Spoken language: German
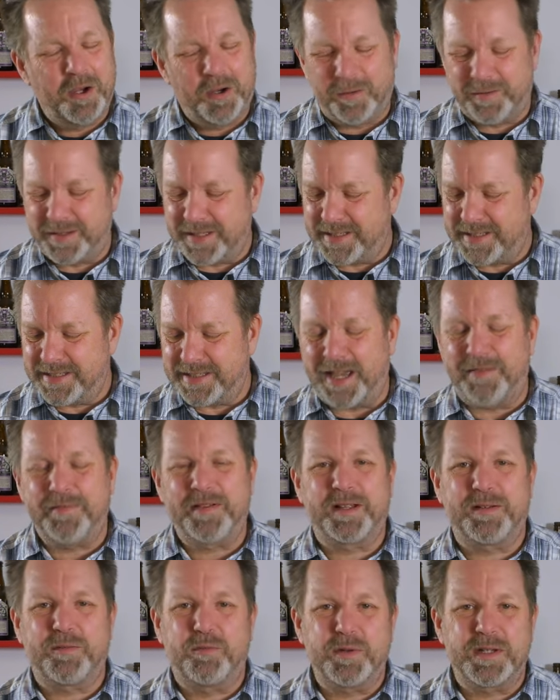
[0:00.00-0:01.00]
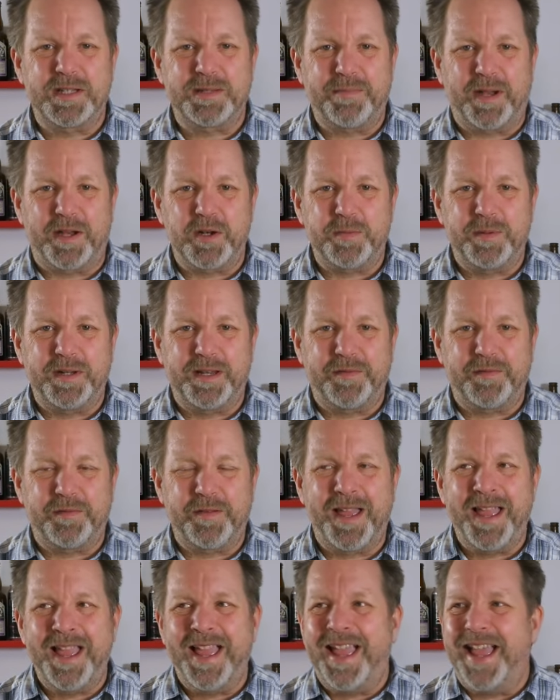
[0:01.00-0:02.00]
Und das ist einfach ein gutes Beispiel
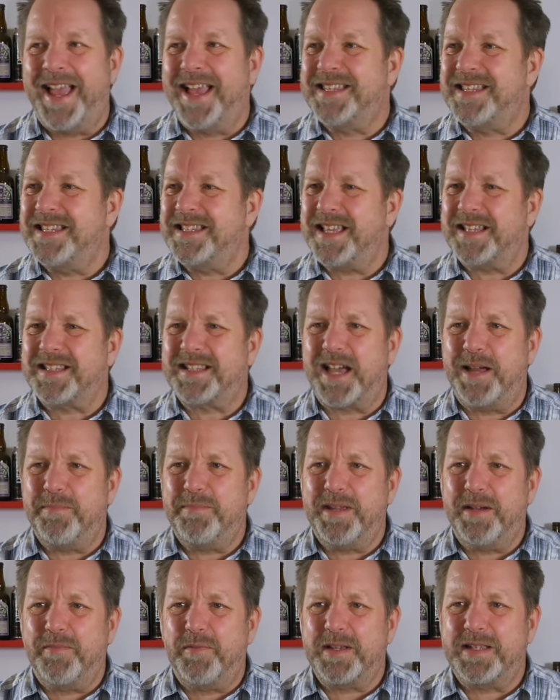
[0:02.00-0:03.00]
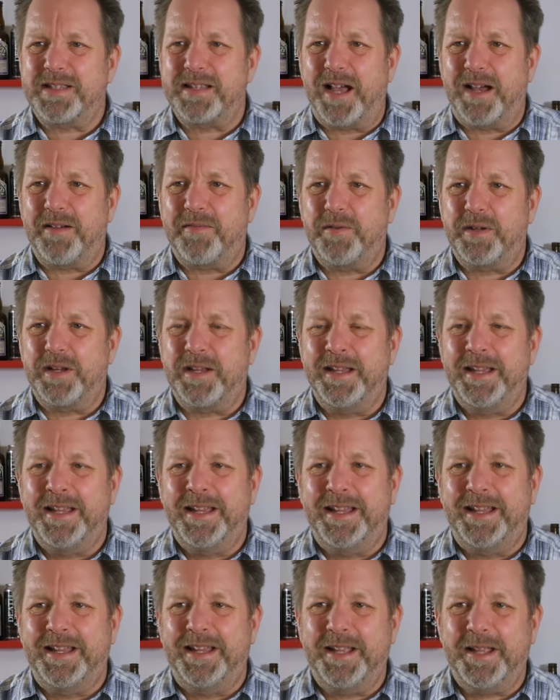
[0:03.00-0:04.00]
dafür. Es ist jetzt kein Bier, wo ich sagen würde,
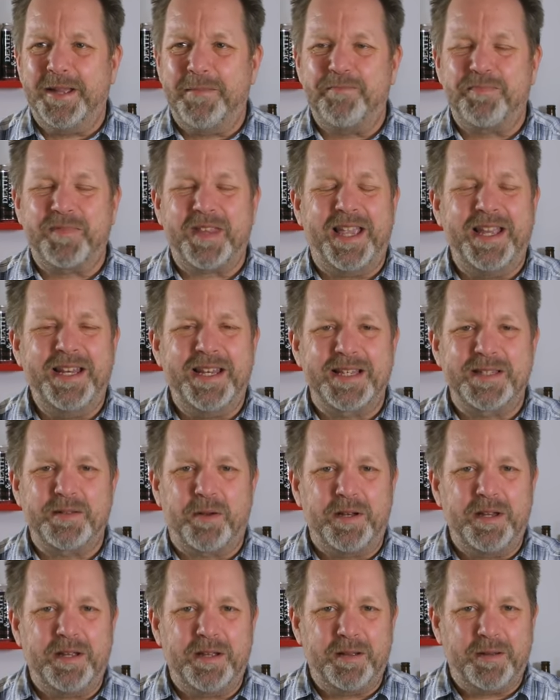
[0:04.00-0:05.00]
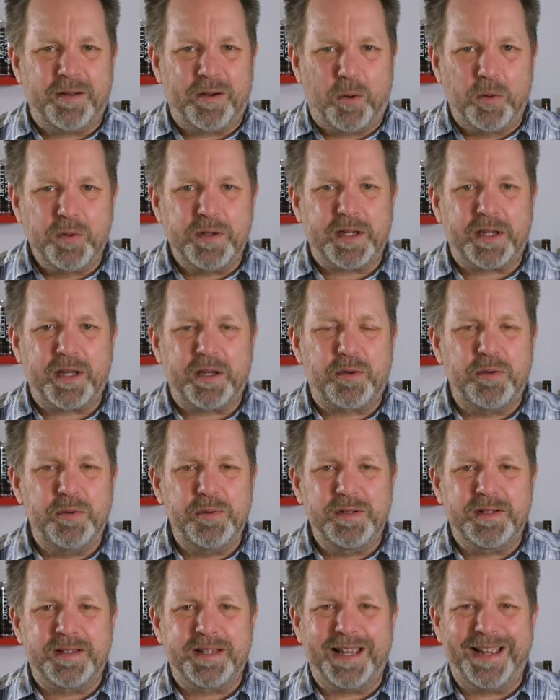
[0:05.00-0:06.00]
ähm, in der Sonne
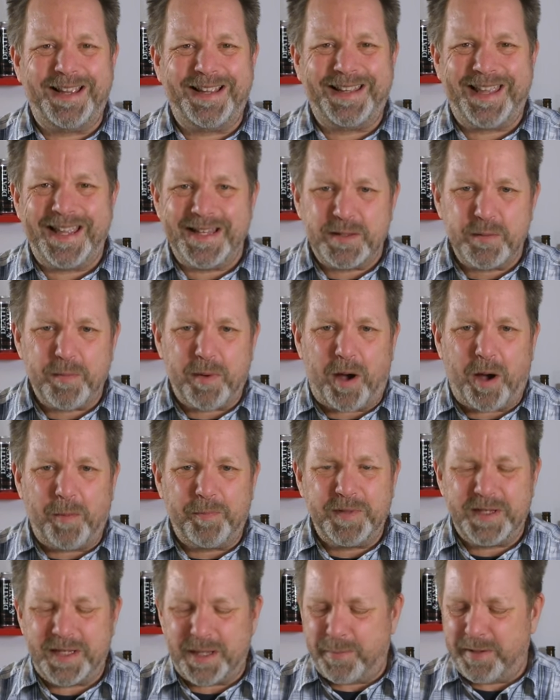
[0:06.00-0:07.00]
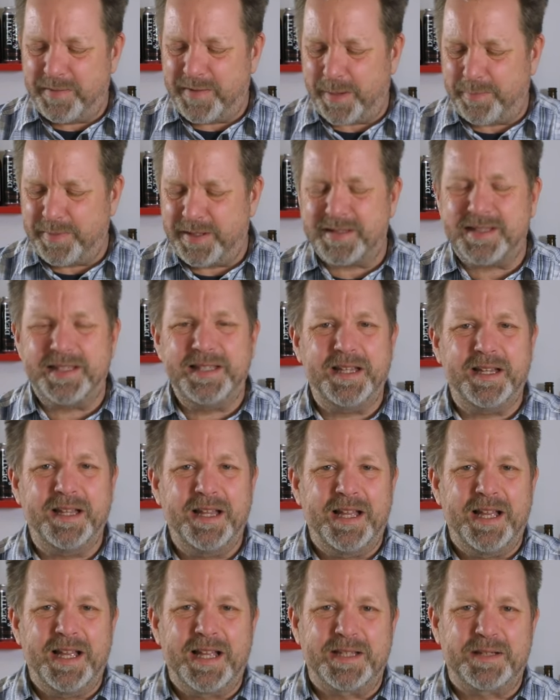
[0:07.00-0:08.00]
runtergekühlt geht es überhaupt nicht. Aber ich habe jetzt hier
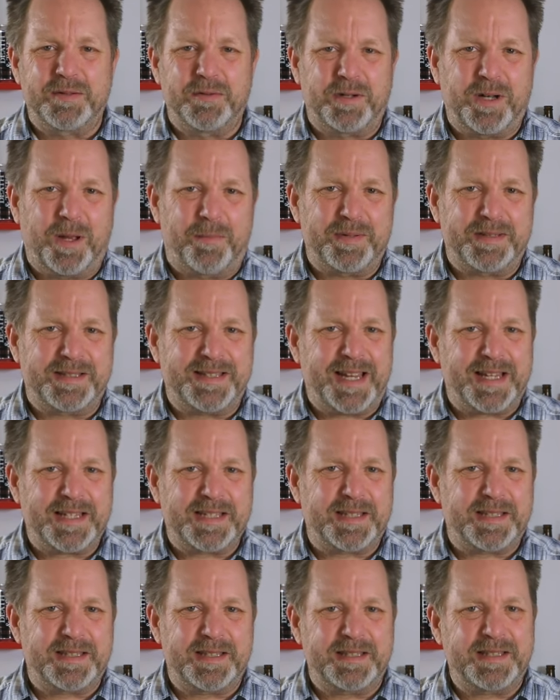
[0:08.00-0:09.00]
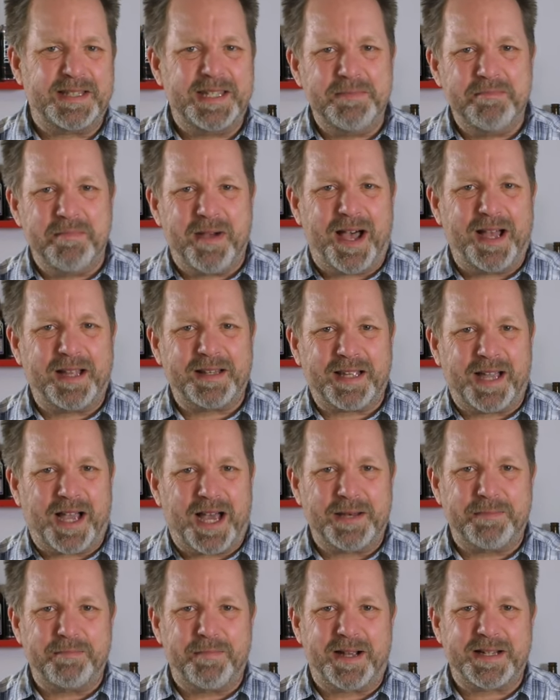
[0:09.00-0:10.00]
so, glaube ich, 6, 7, 8
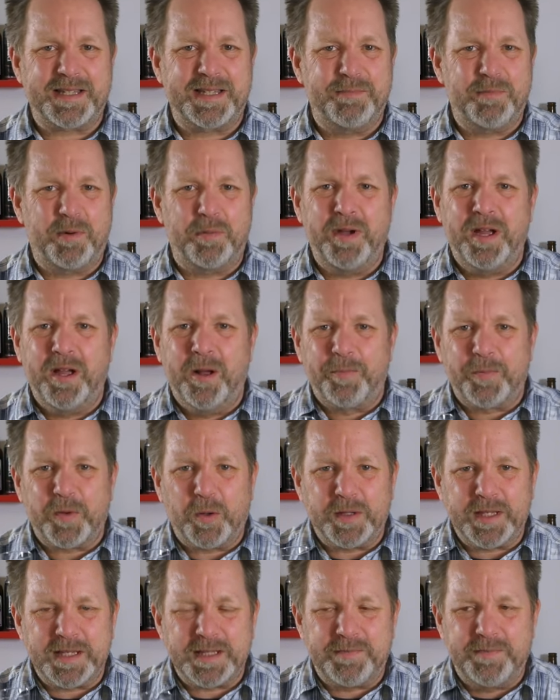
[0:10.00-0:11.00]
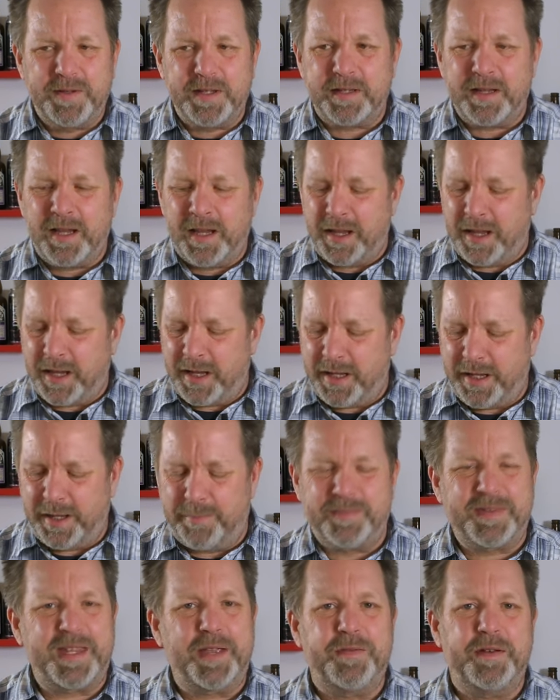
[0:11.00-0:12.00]
Grad Maximum. Und es wird
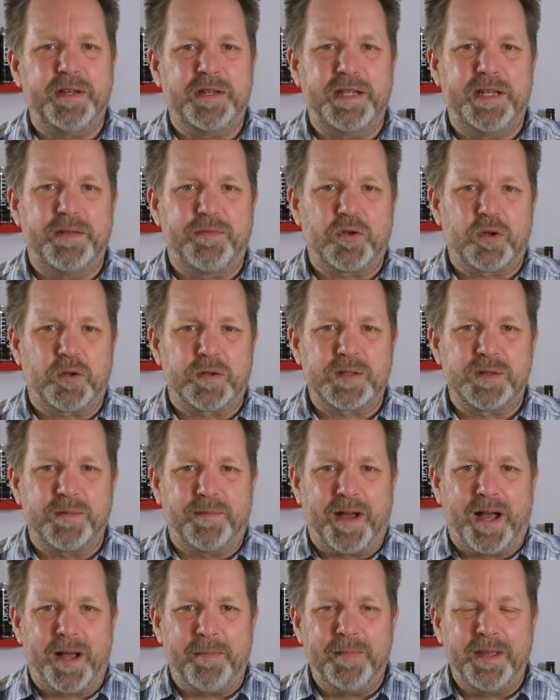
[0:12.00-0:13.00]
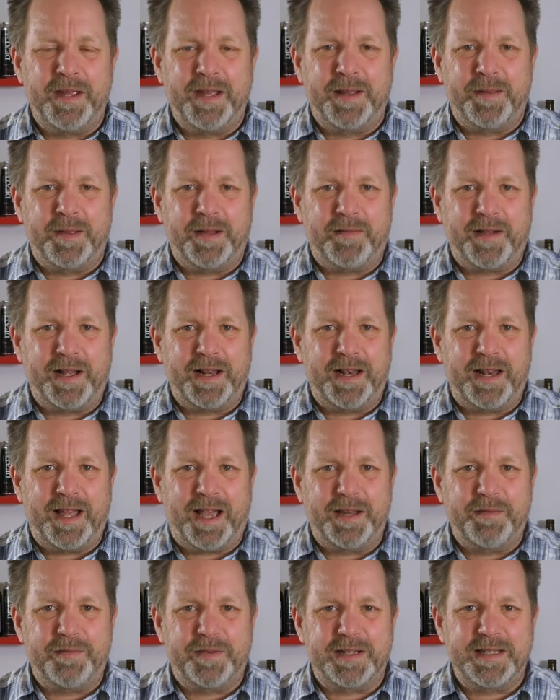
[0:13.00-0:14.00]
ähm, definitiv schon zu warm, weil
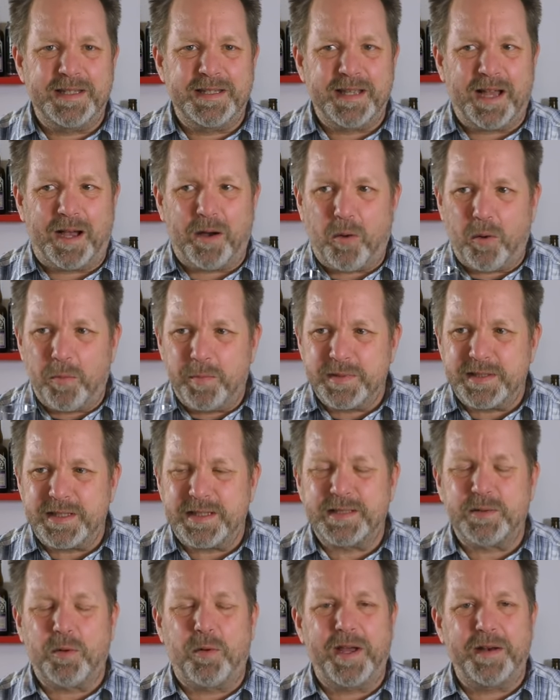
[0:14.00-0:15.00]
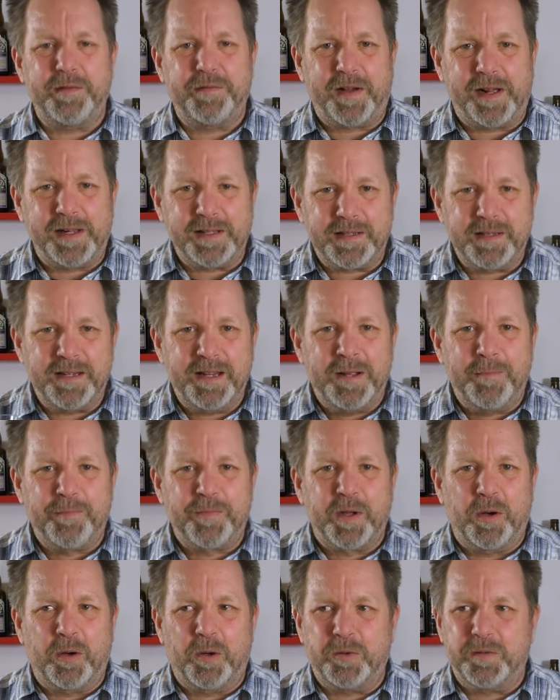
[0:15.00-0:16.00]
einfach diese Aromen sich so entfalten
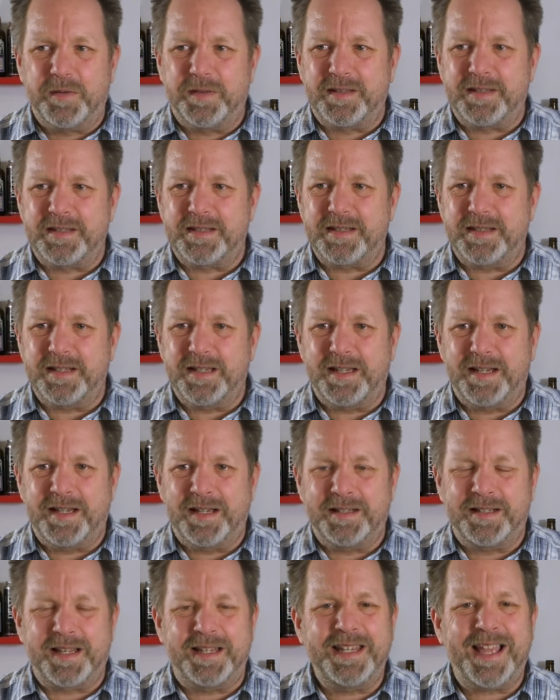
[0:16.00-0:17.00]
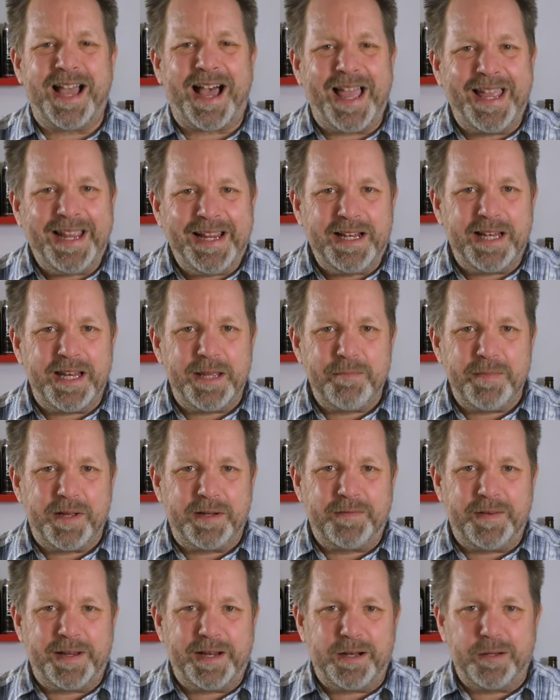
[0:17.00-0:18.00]
und äh, dann ihr Eigenleben
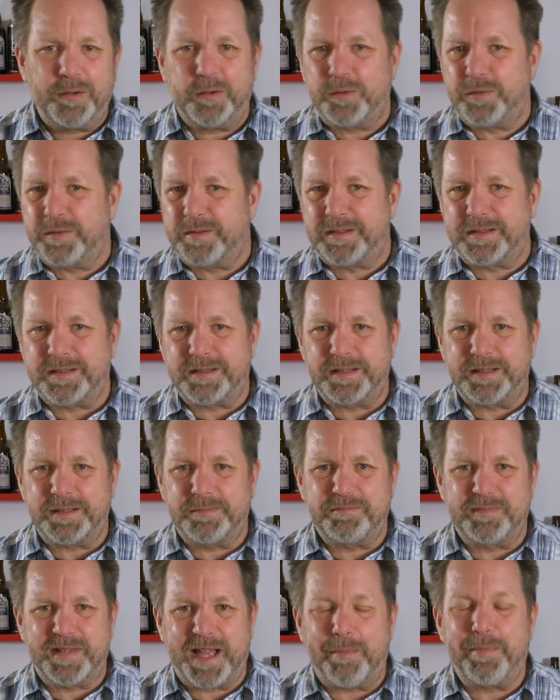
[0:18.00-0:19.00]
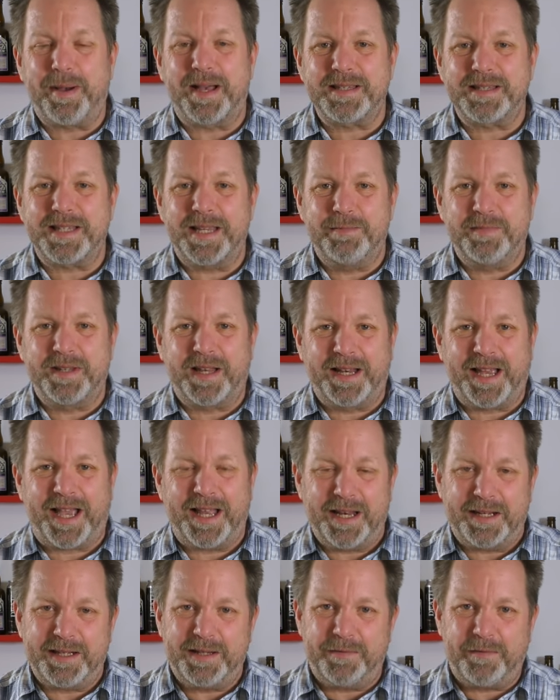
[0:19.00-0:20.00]
entwickeln und äh, da passt eben dann
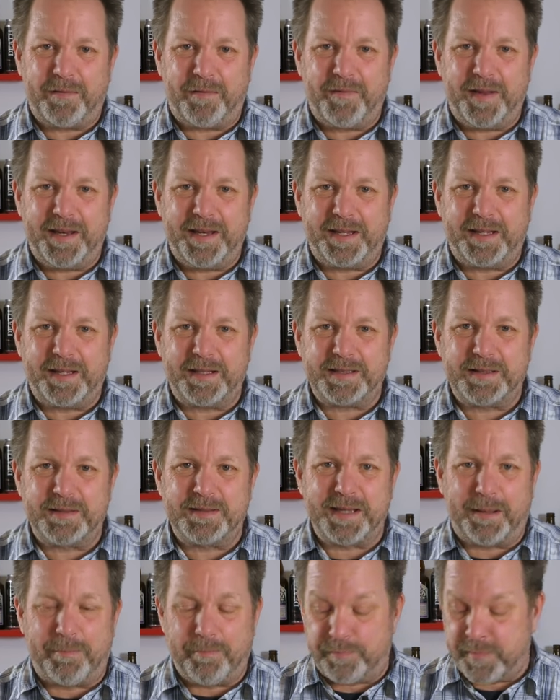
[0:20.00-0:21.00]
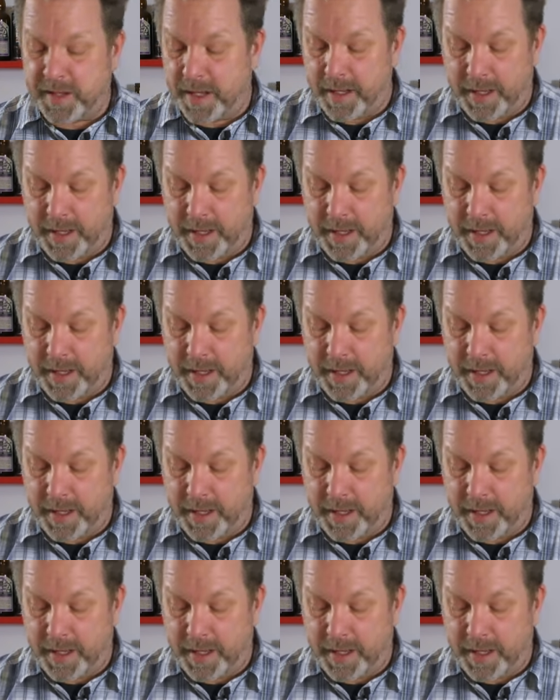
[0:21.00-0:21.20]
relativ wenig zusammen.